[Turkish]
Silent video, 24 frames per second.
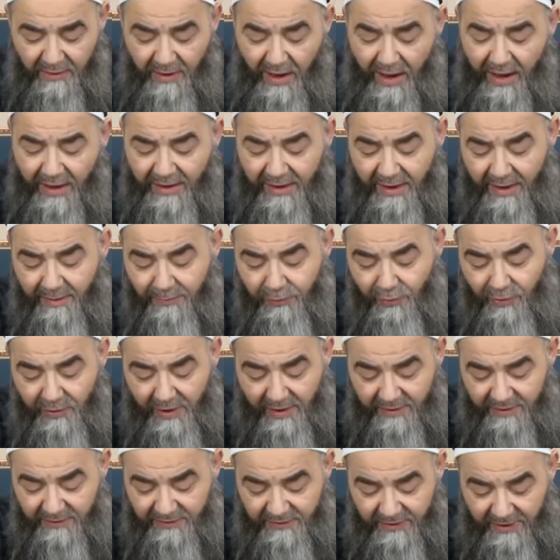Kale Ebu
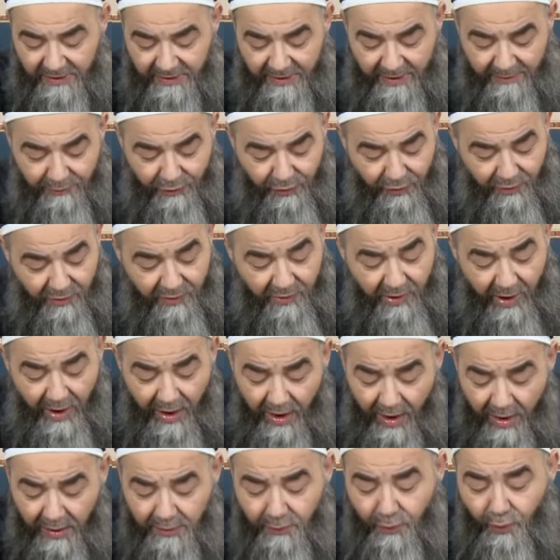Hureyre radıyallahu anh buyurdu.
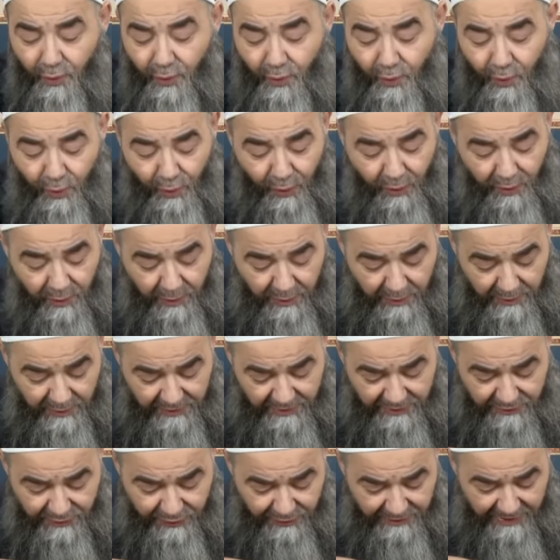Kalu
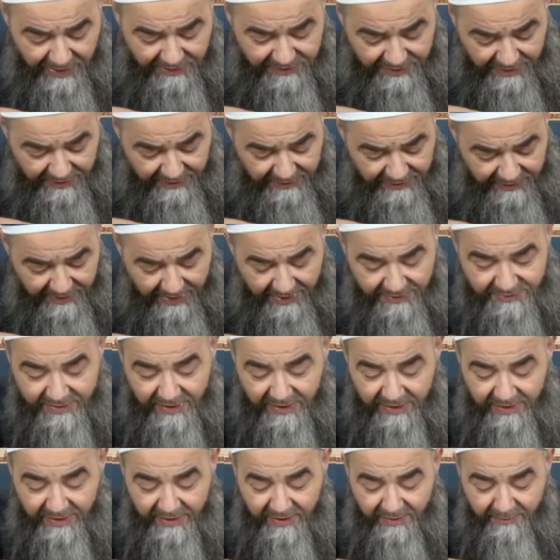Resulullah sallallahu aleyhi ve
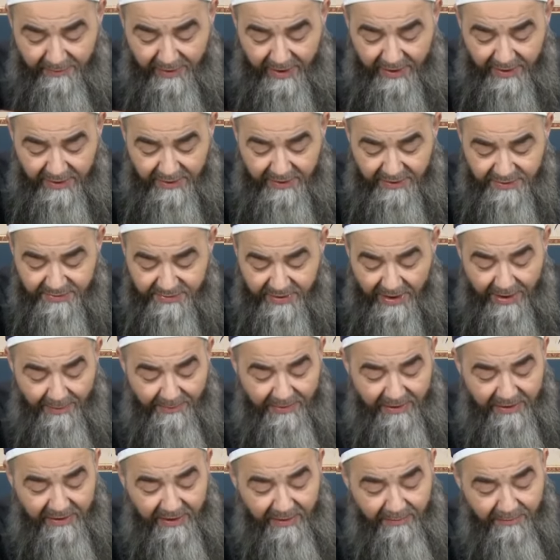selleme
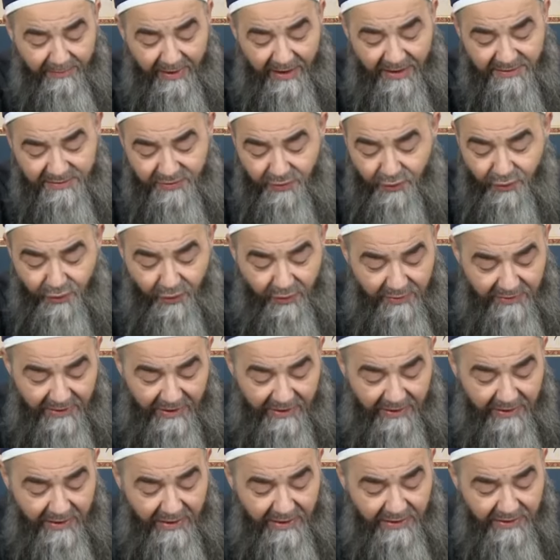sahabeden bazı
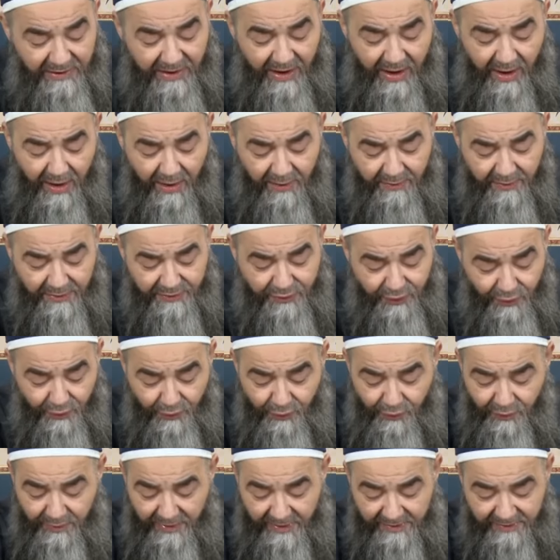sordular. Ya
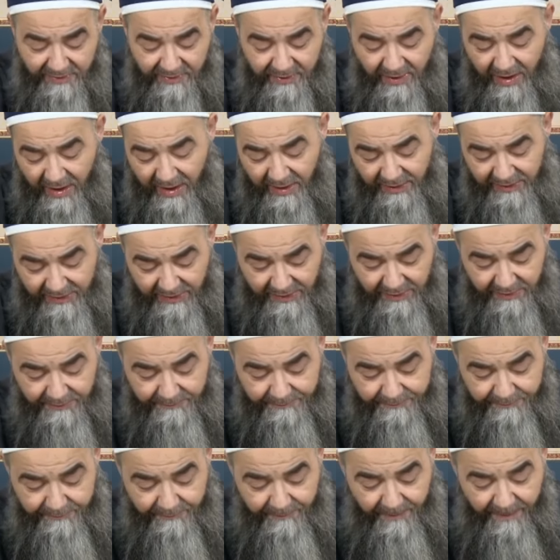Resulallahi
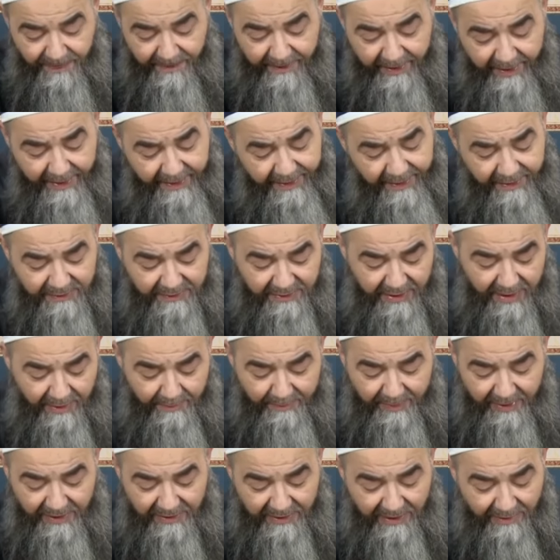Ey
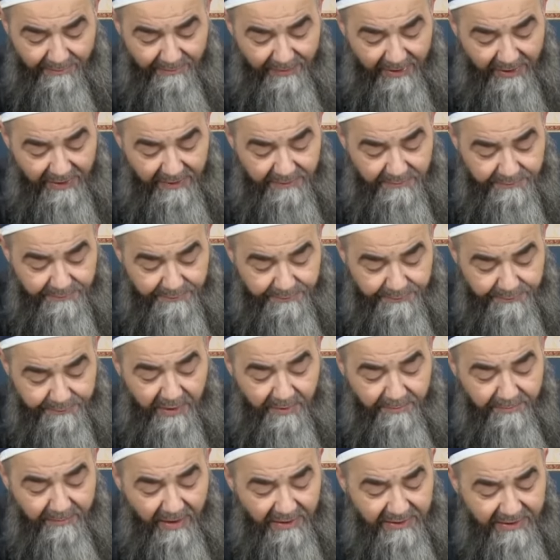Allah'ın peygamberi.
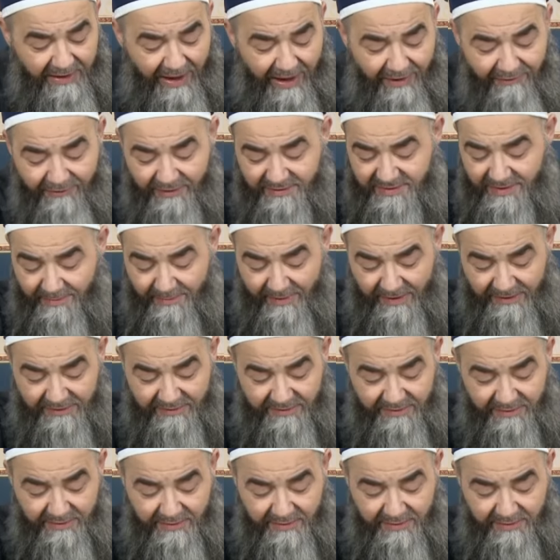Meta ve cebet.